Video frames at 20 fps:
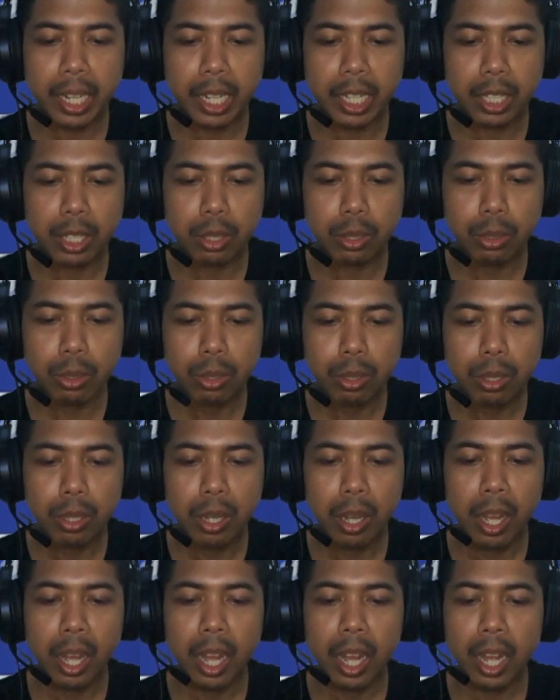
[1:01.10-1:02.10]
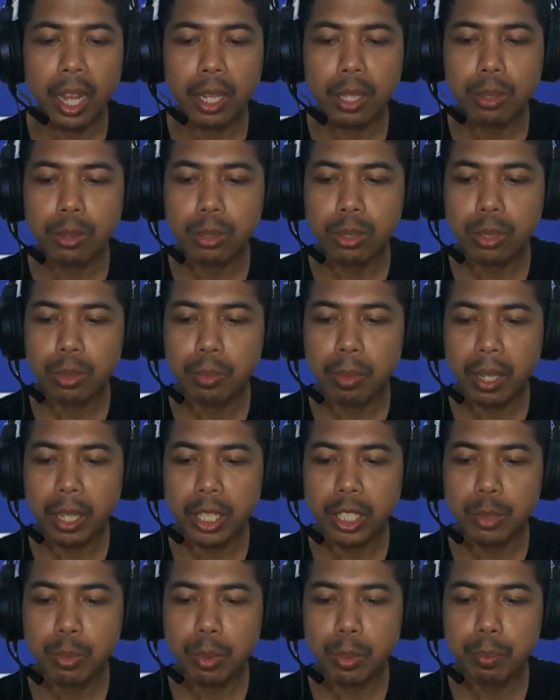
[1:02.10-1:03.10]
itu, aku
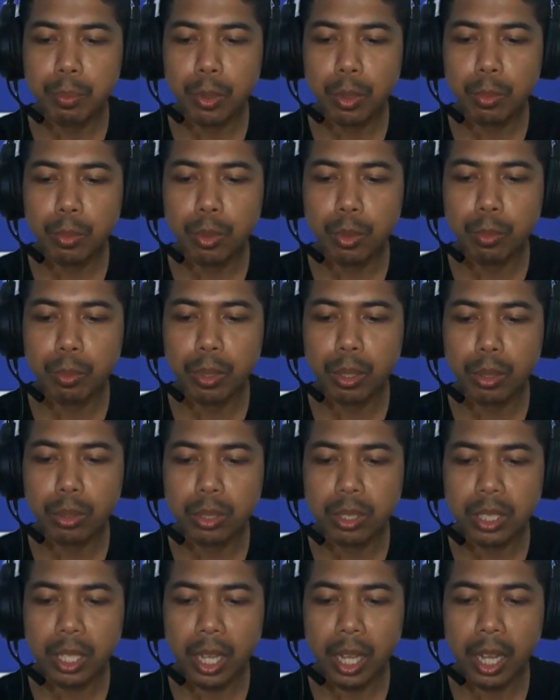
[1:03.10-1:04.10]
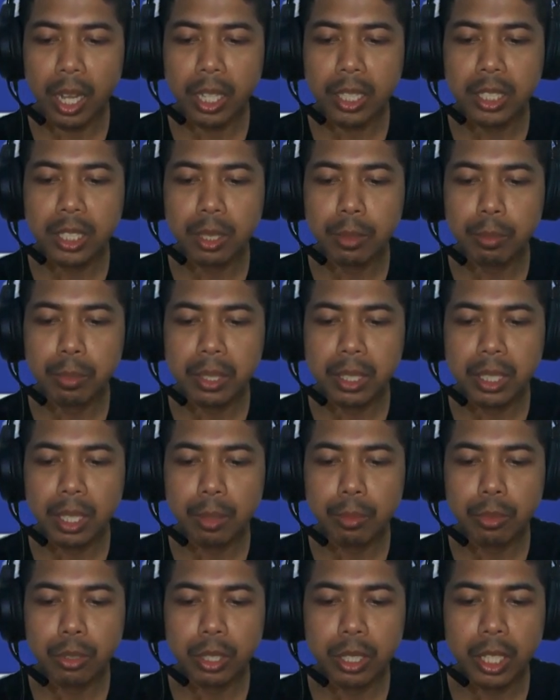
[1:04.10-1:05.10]
sebagai sepupumu berusaha sebisa
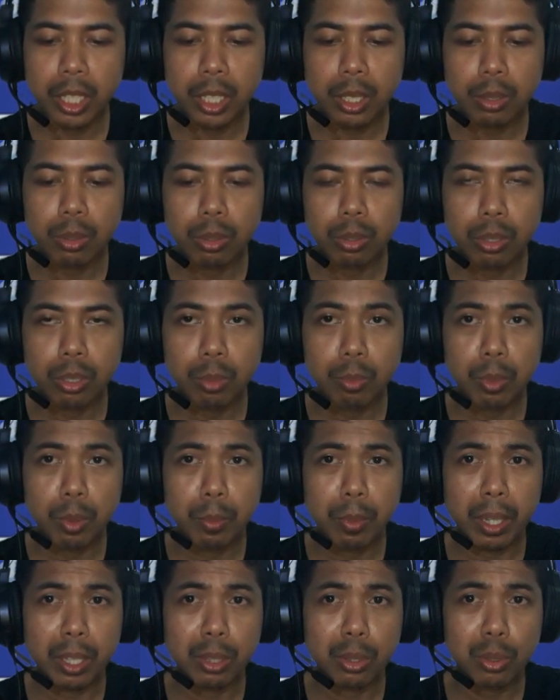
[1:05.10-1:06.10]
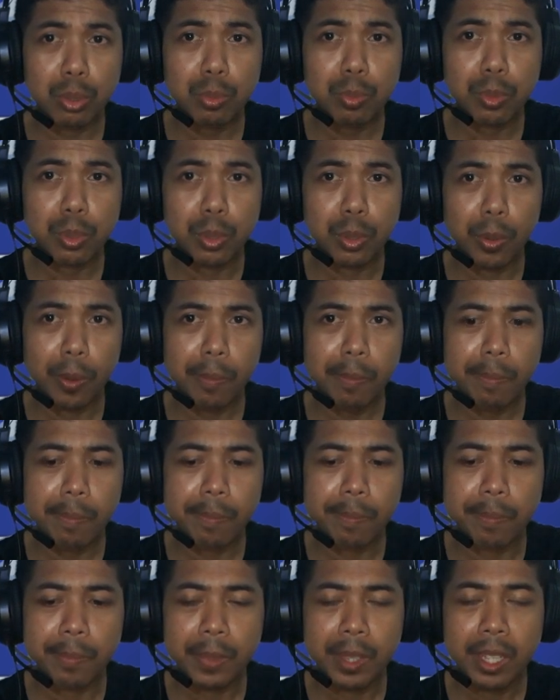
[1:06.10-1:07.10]
mungkin untuk membantumu.
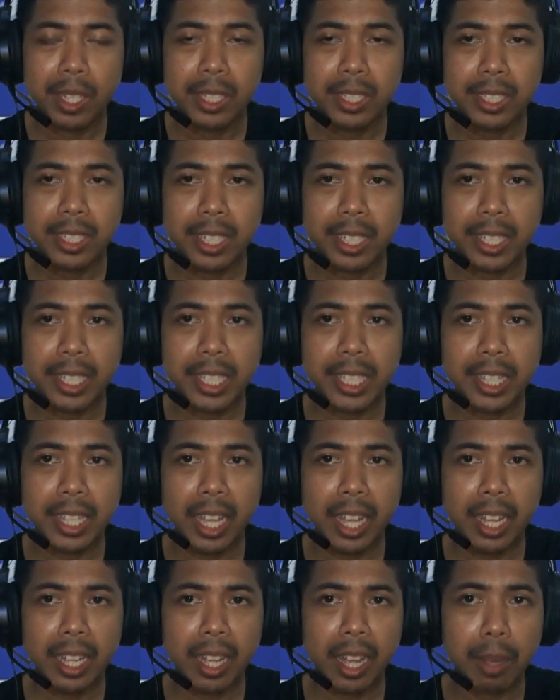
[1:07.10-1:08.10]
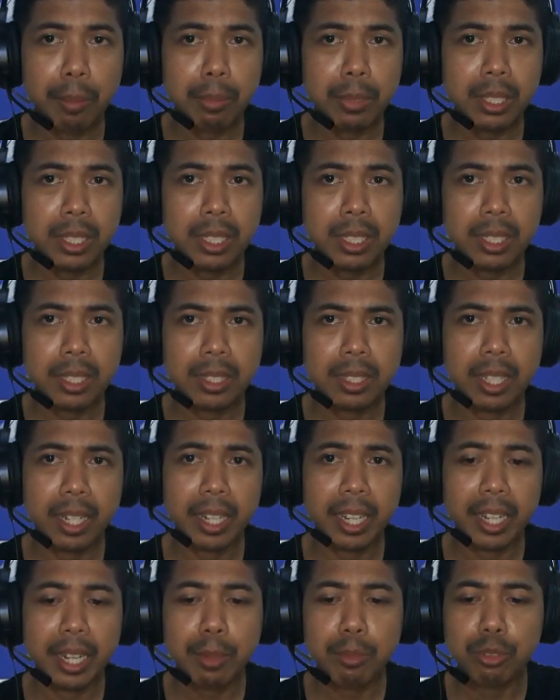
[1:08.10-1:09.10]
Hmm. Jadi kita habis
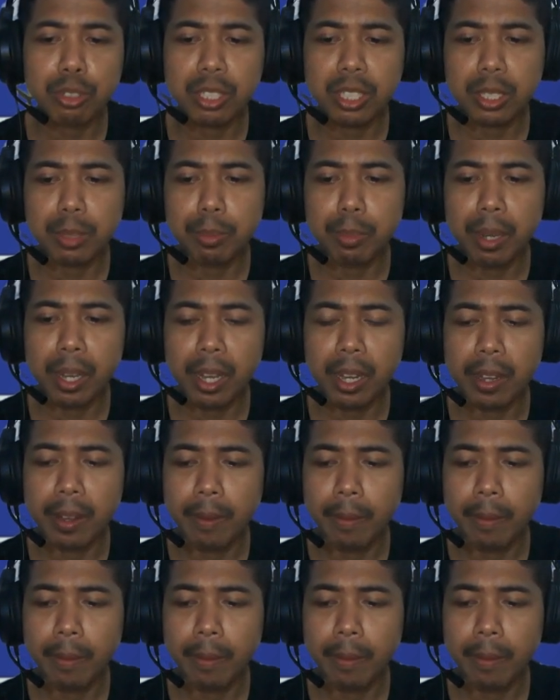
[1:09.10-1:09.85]
terkena musibah.